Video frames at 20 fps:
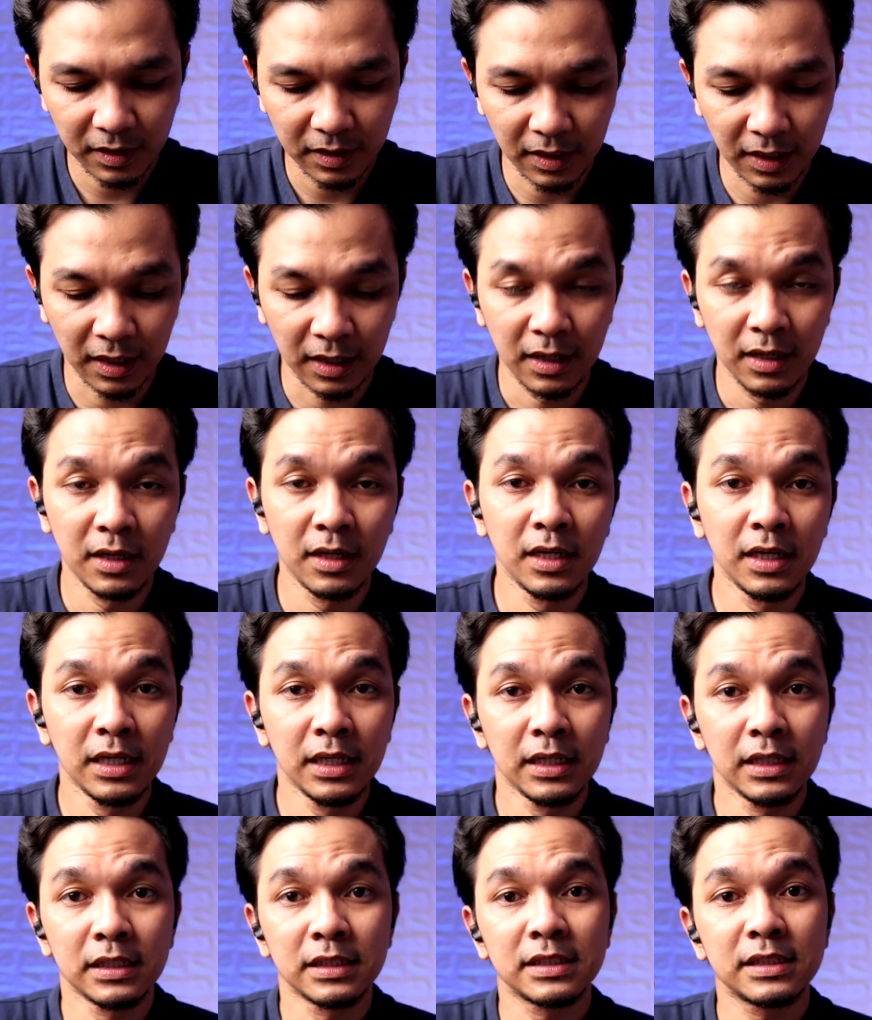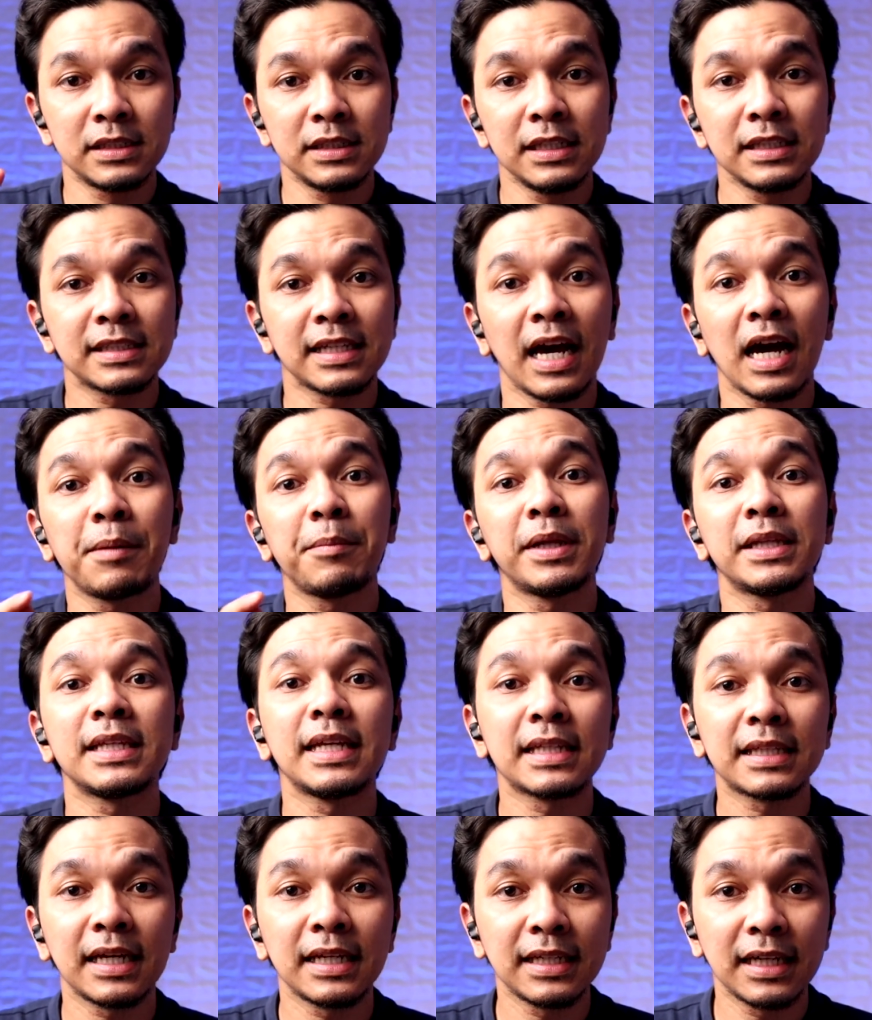Nah, si sahabat
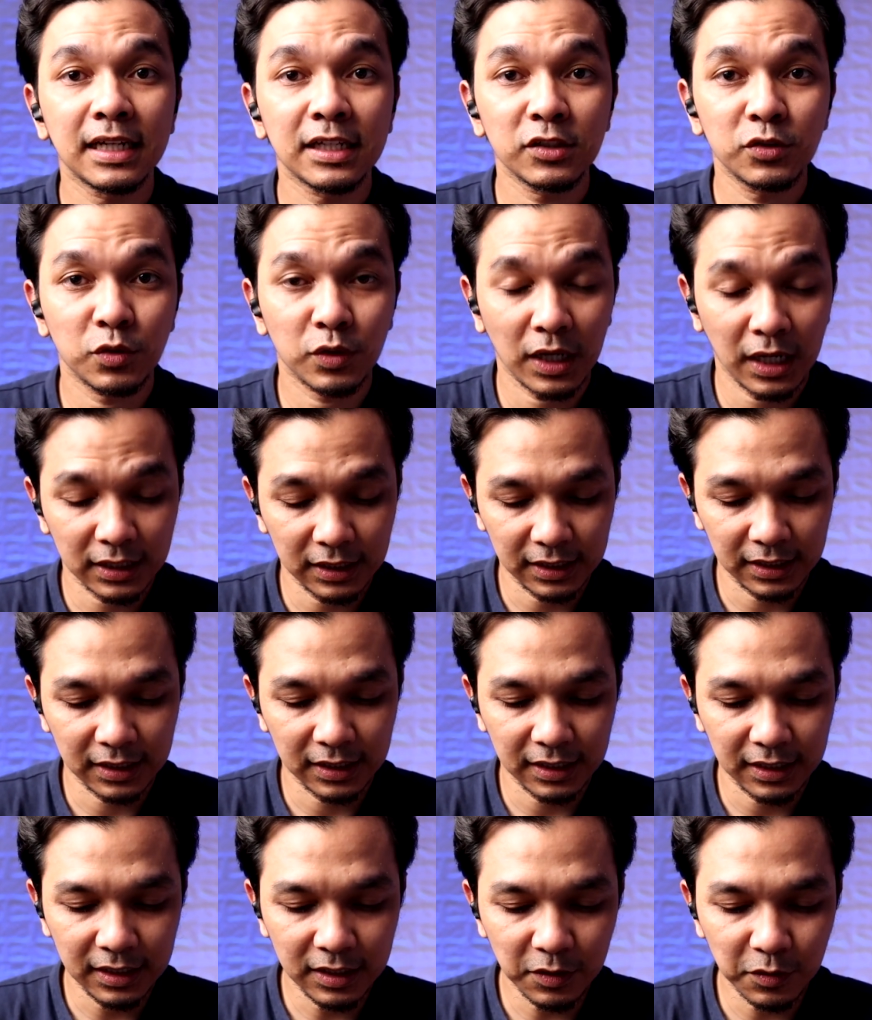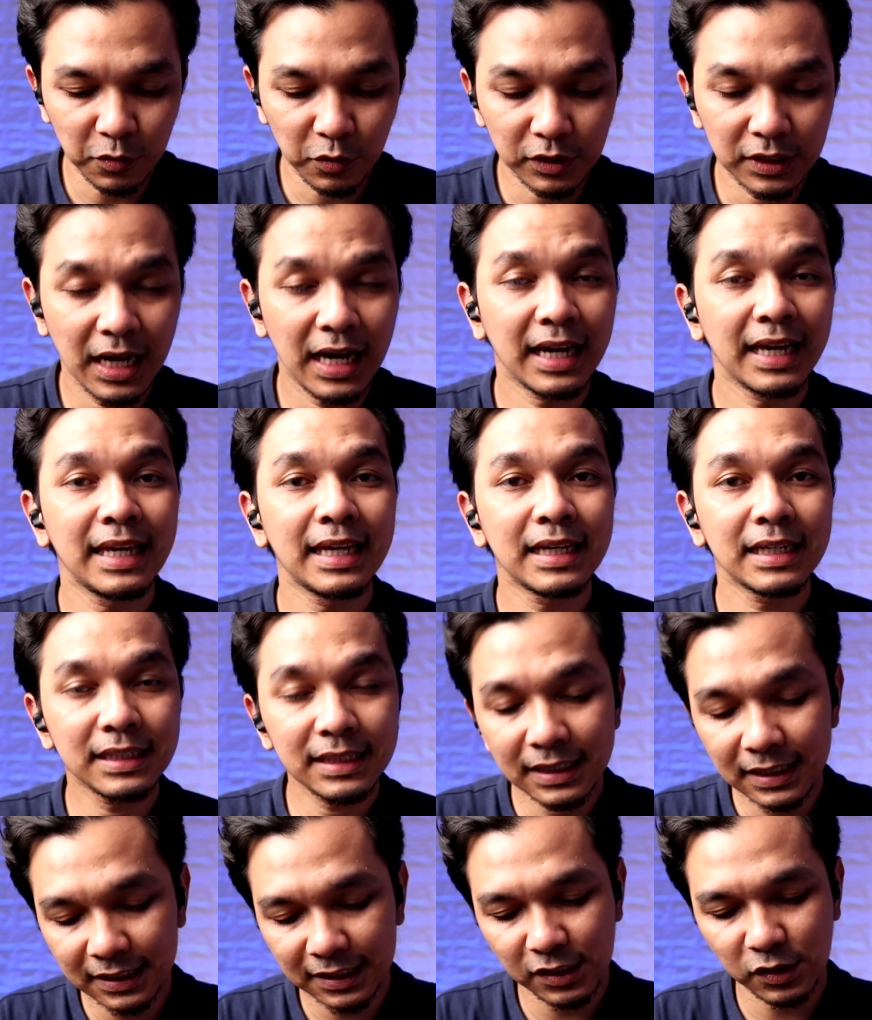kita yang curhat ini udah
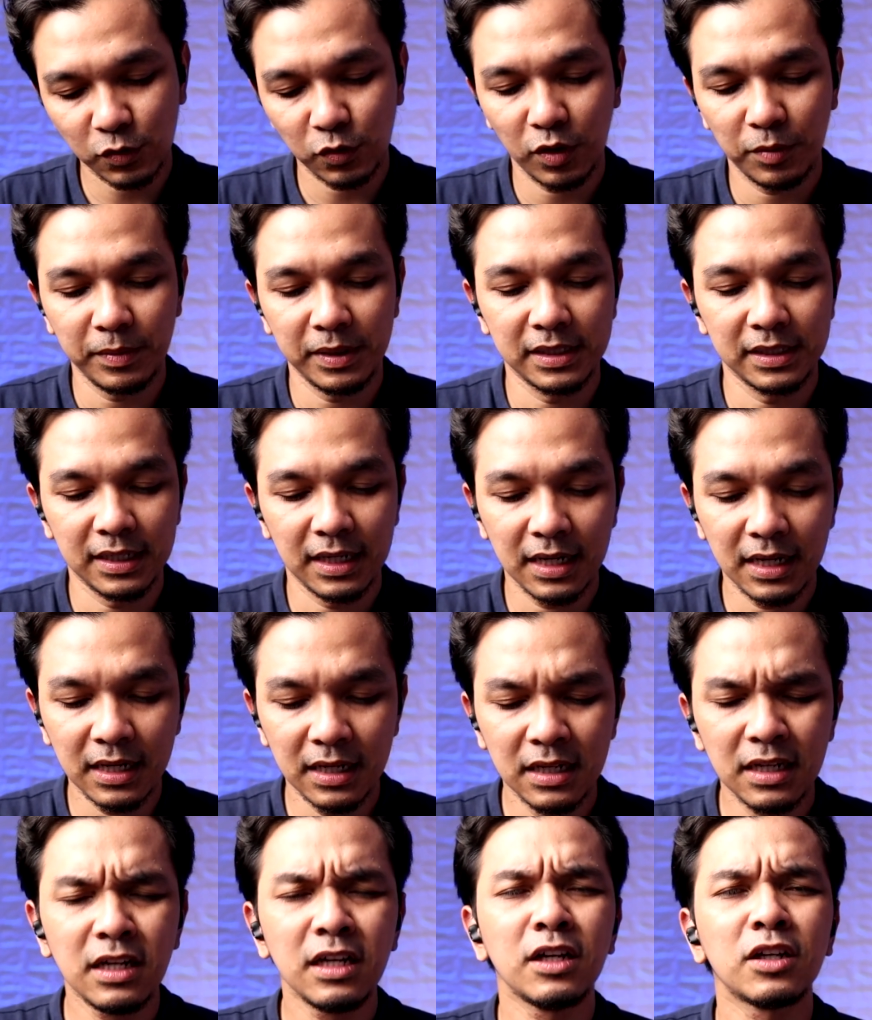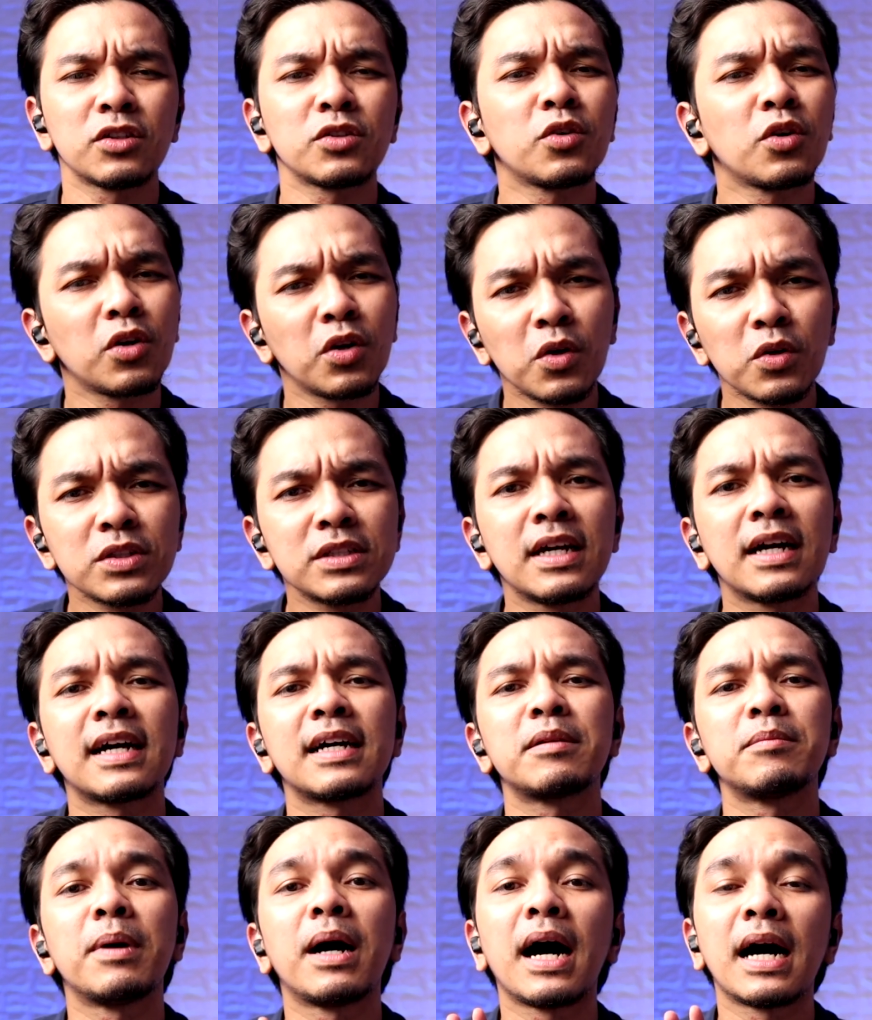ngingetin ke suaminya, tolong
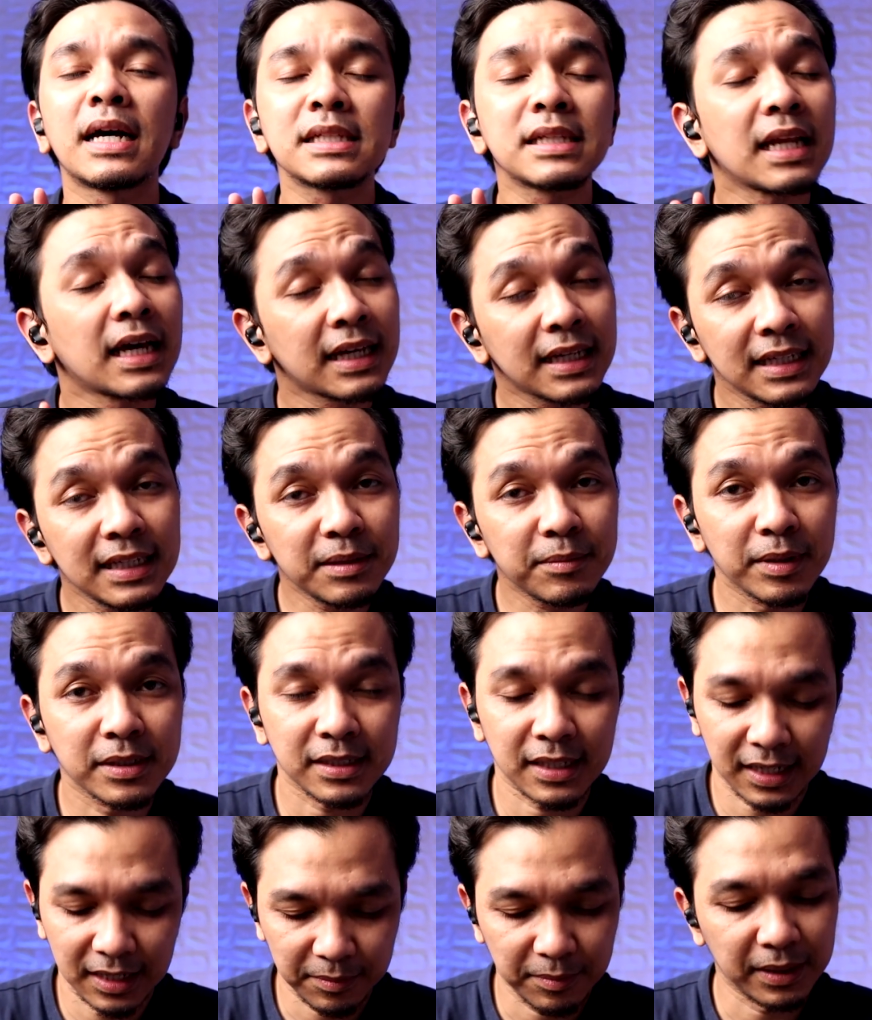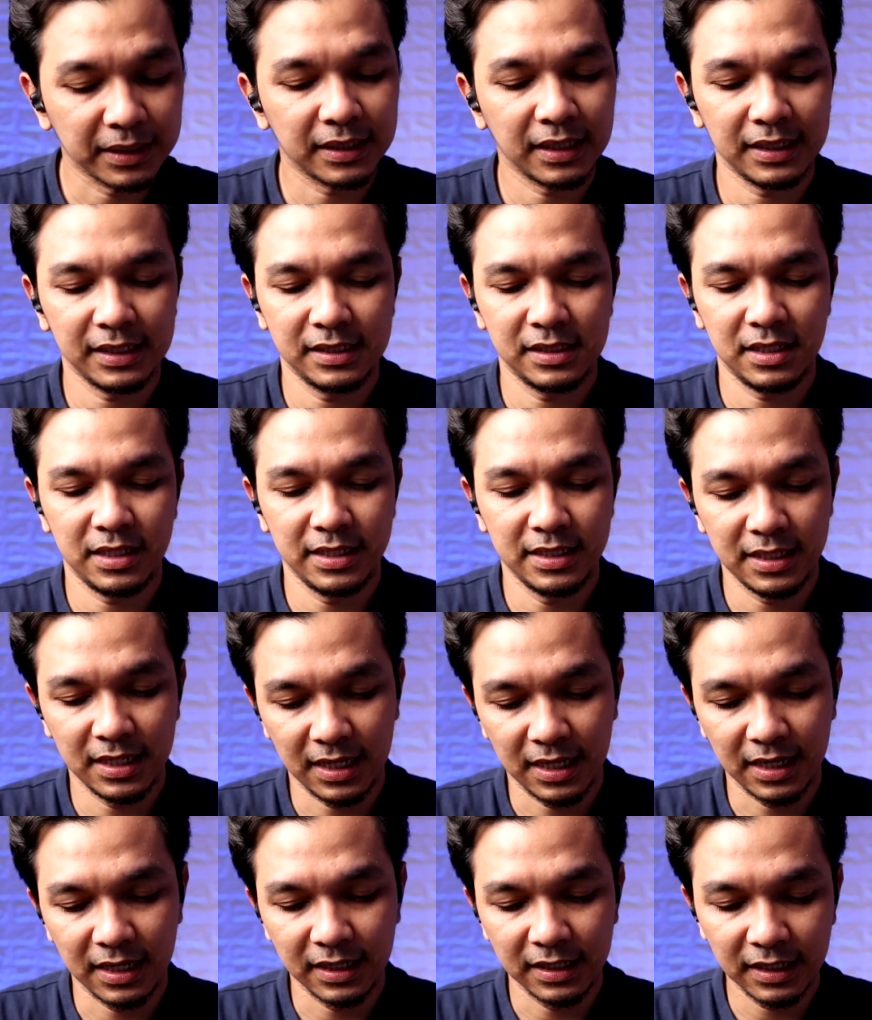jangan bahas lagi masalah mantan
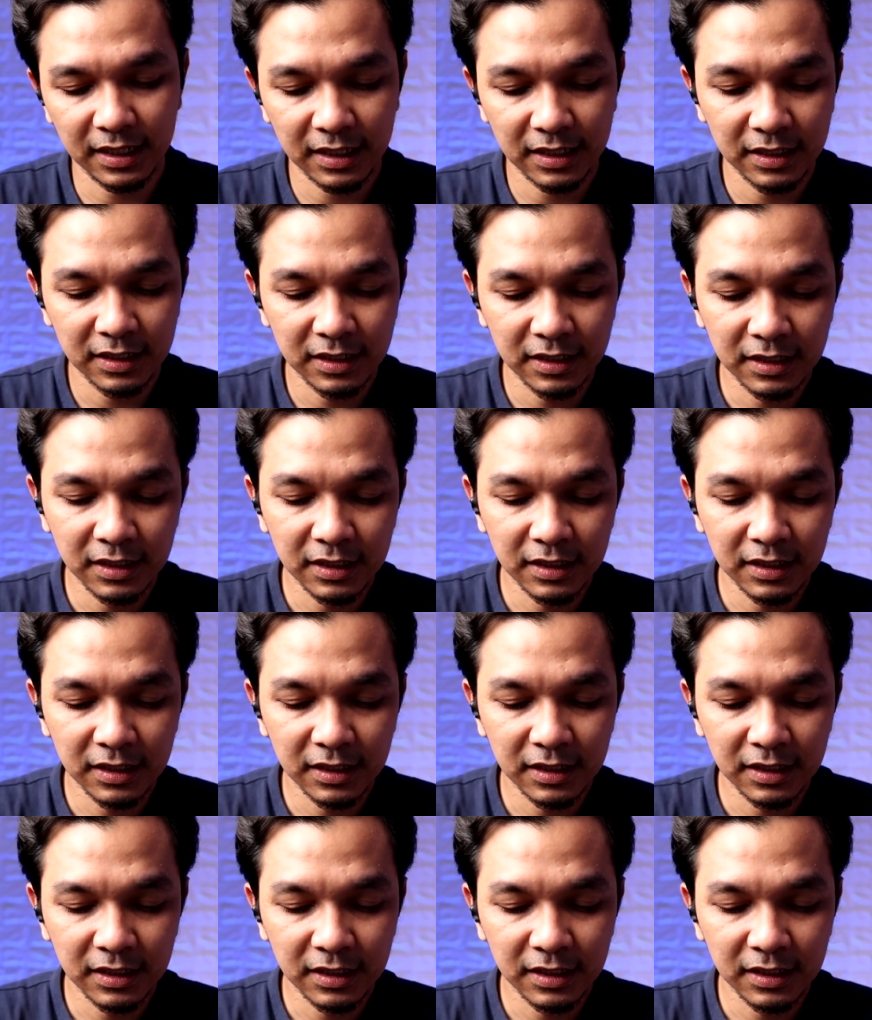istrinya ya.